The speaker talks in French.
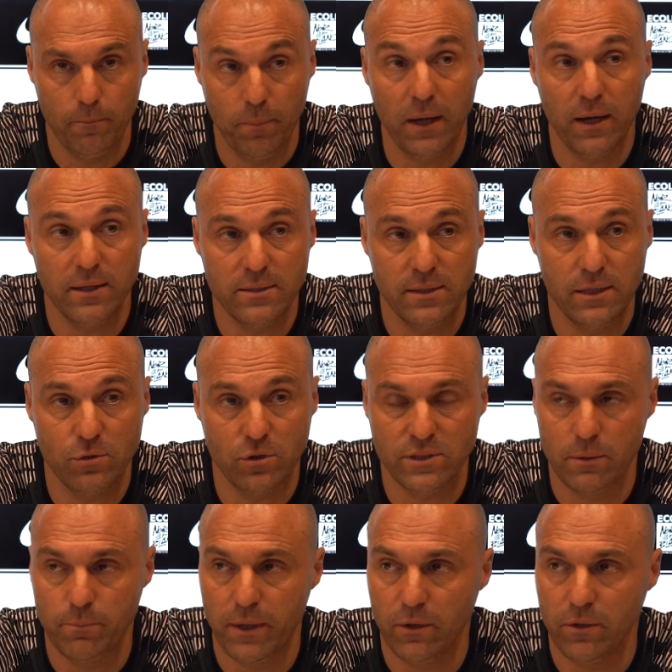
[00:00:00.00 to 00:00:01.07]
pas rester sur
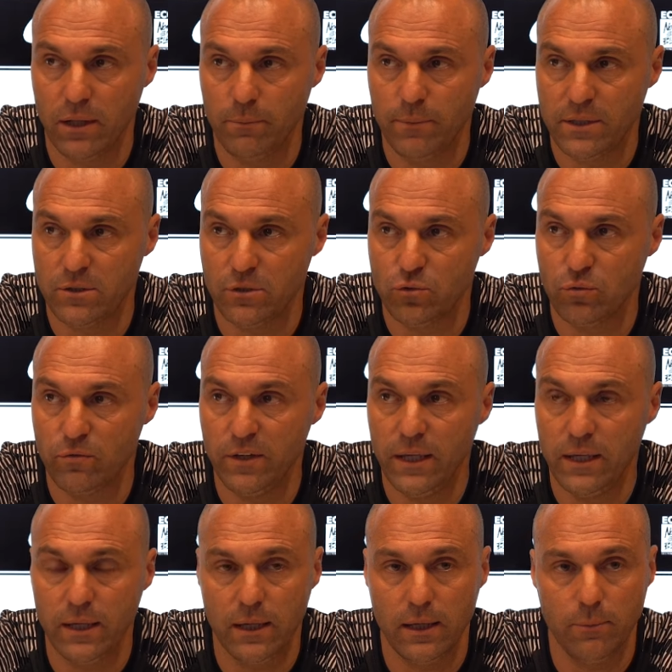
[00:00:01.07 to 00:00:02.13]
cette période-là, mais s'en
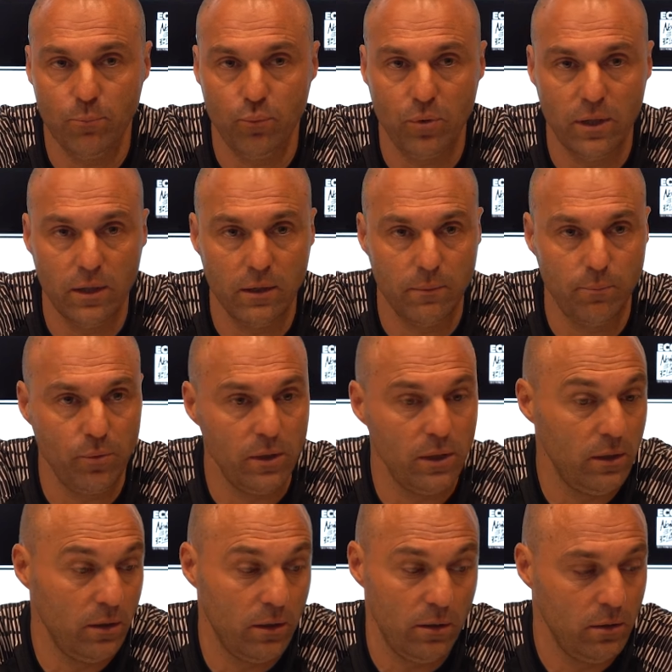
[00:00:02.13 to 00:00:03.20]
souvenir et puis, et, puis,
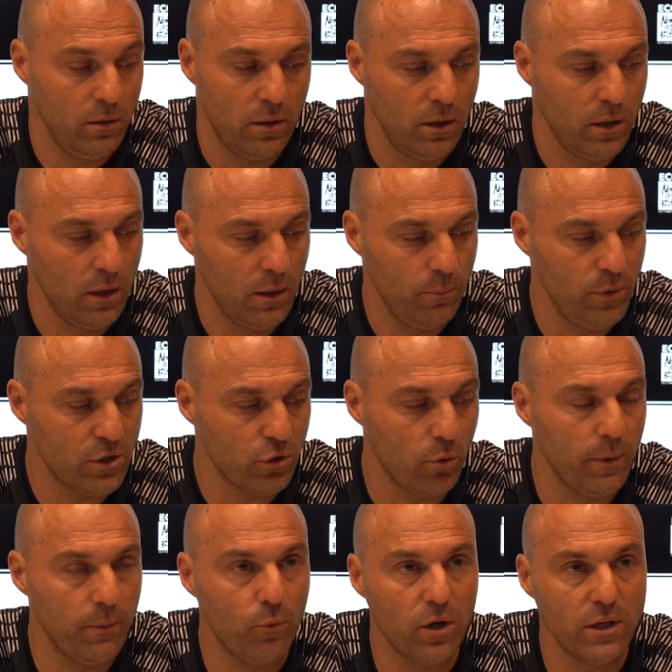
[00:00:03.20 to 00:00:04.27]
et puis se
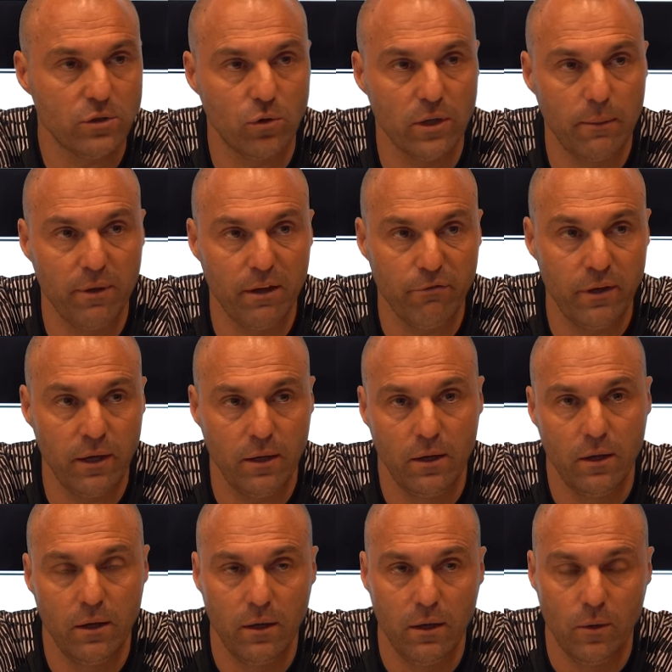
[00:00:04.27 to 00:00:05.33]
remémorer ce qu'on a bien fait
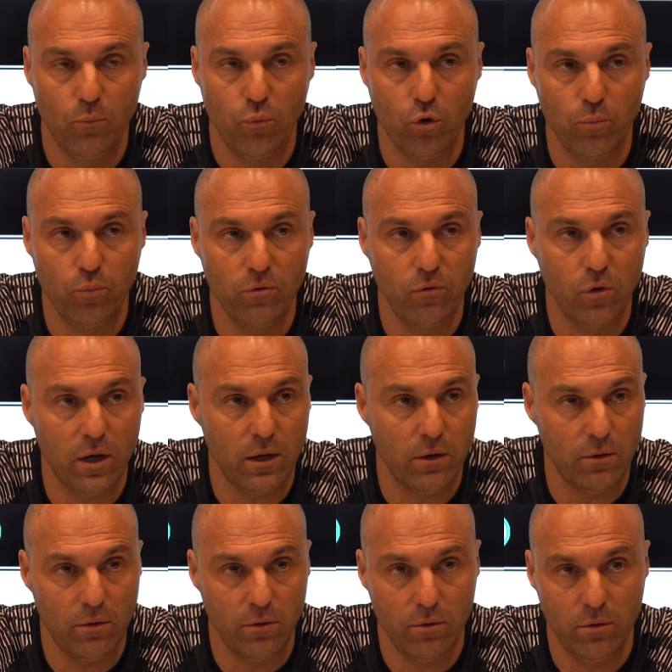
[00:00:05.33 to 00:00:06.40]
pour
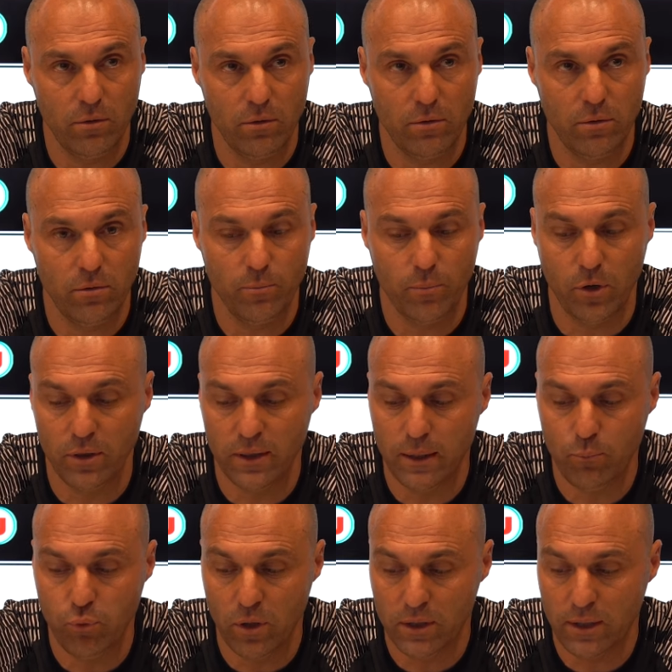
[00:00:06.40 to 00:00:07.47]
pouvoir prendre des
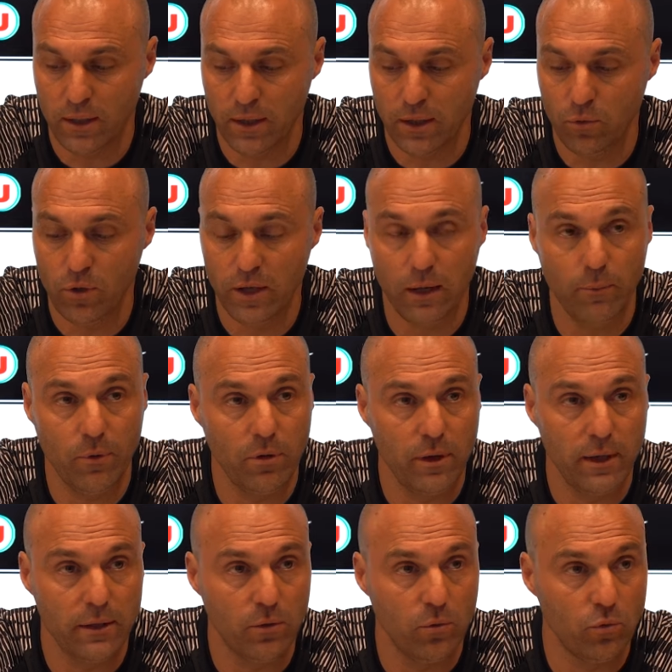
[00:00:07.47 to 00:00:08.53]
points très régulièrement
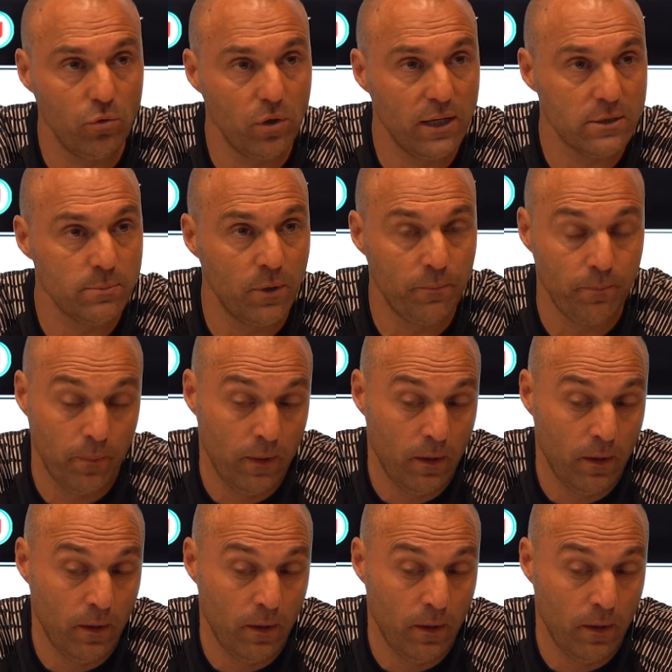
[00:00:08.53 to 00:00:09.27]
et être en haut du classement.